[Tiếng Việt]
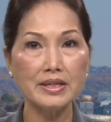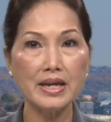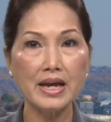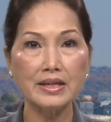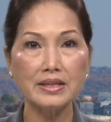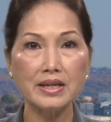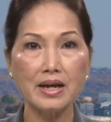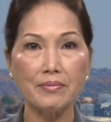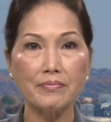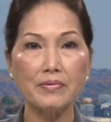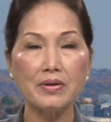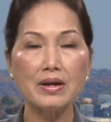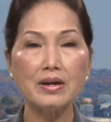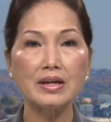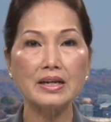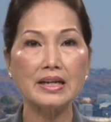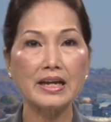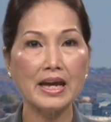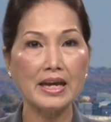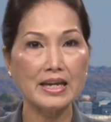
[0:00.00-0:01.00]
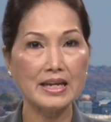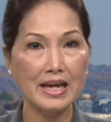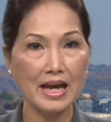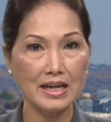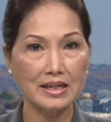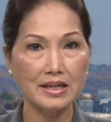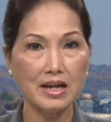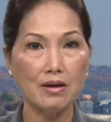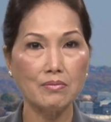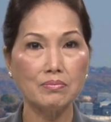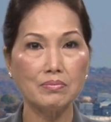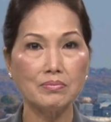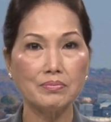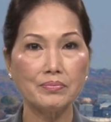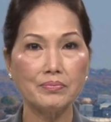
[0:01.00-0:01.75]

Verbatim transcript: gia nhập ngày càng đông.